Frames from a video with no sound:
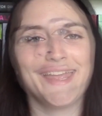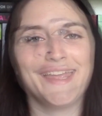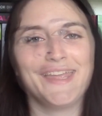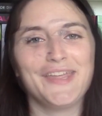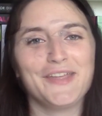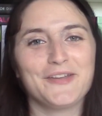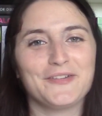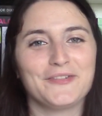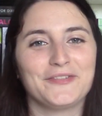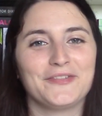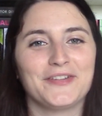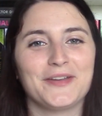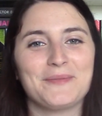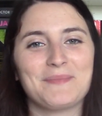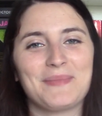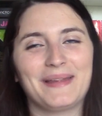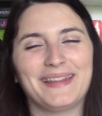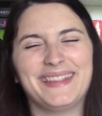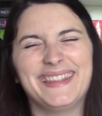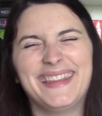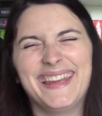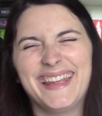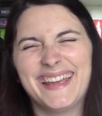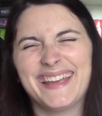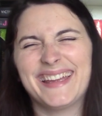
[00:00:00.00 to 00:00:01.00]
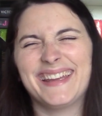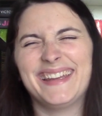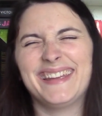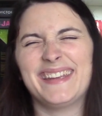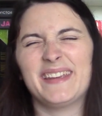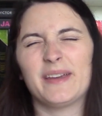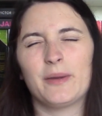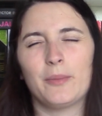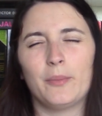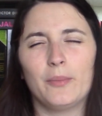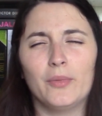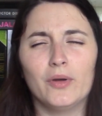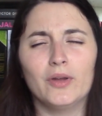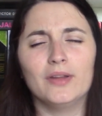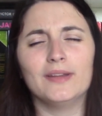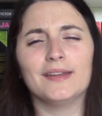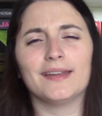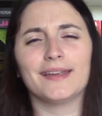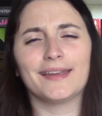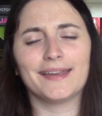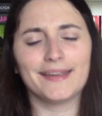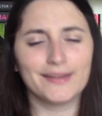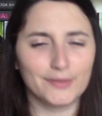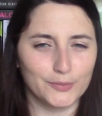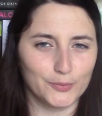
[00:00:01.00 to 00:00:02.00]
Et enfin ma dernière bonne
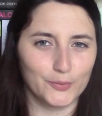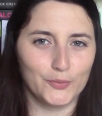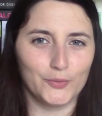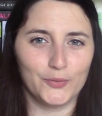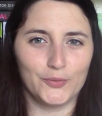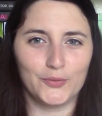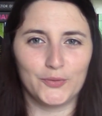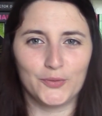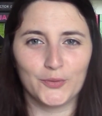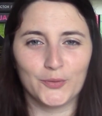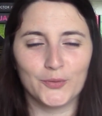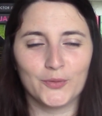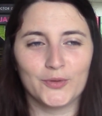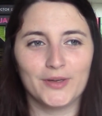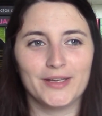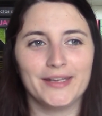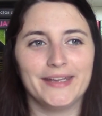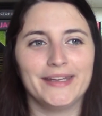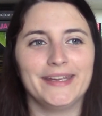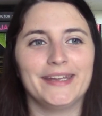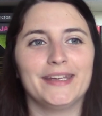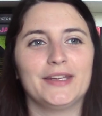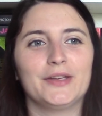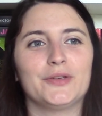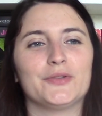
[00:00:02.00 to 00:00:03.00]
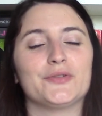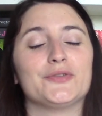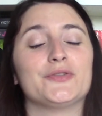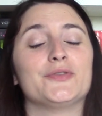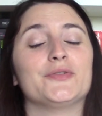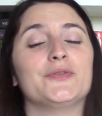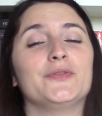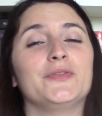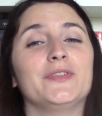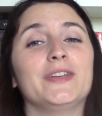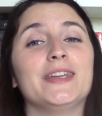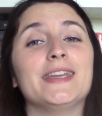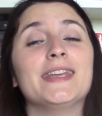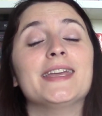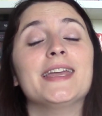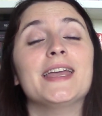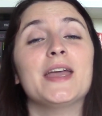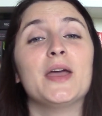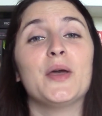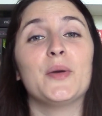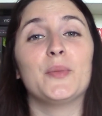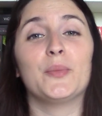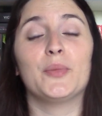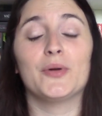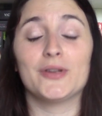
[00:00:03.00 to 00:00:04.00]
résolution est que je vais
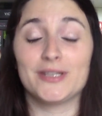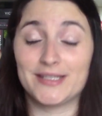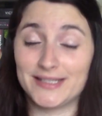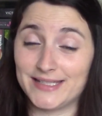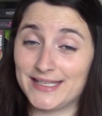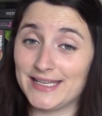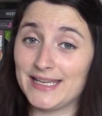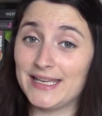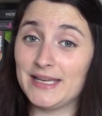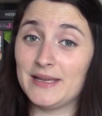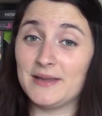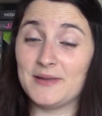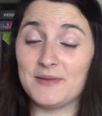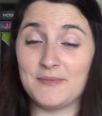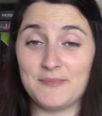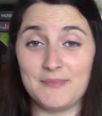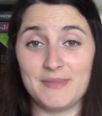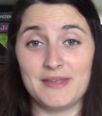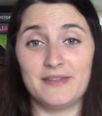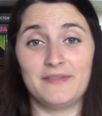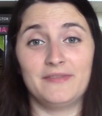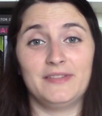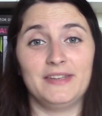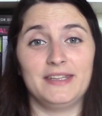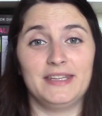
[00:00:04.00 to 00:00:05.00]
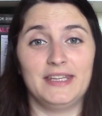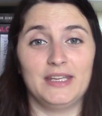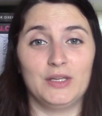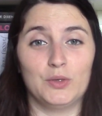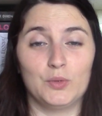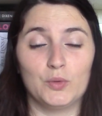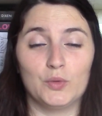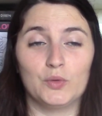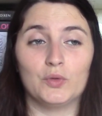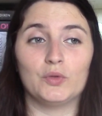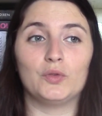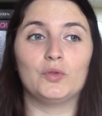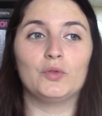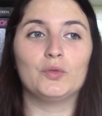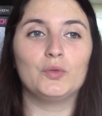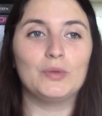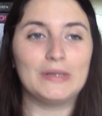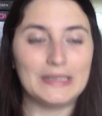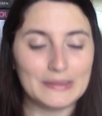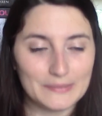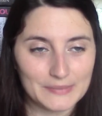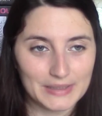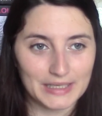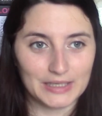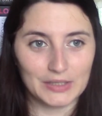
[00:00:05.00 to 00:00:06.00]
poster mes vidéos tous
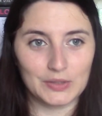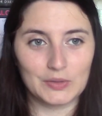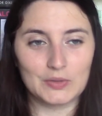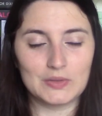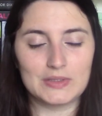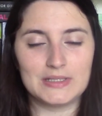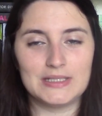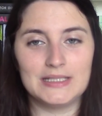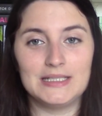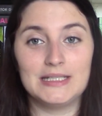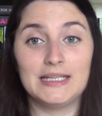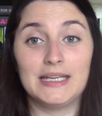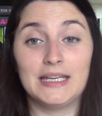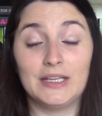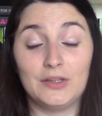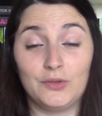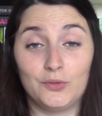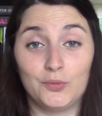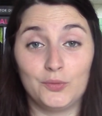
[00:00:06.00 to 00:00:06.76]
les mercredis et